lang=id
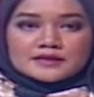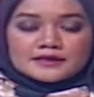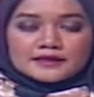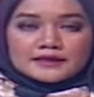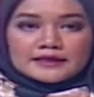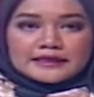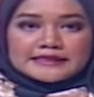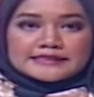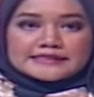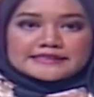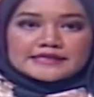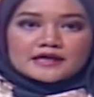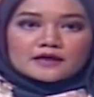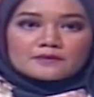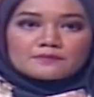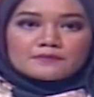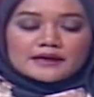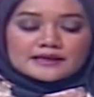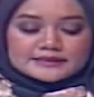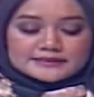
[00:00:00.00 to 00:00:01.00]

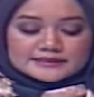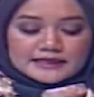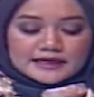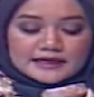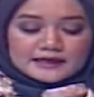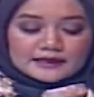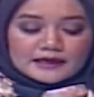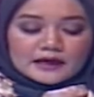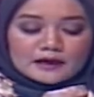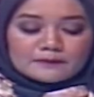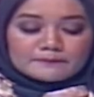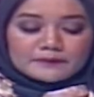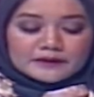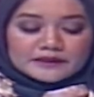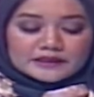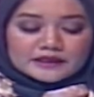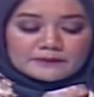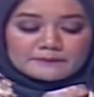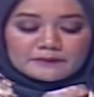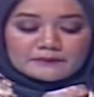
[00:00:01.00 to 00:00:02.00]
Nincak mangsa
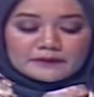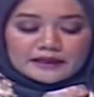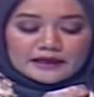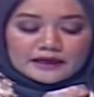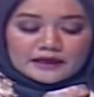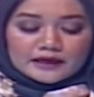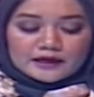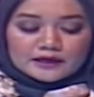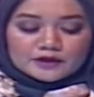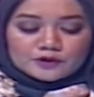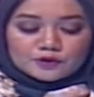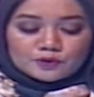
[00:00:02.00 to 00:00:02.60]
kampanye pemilihan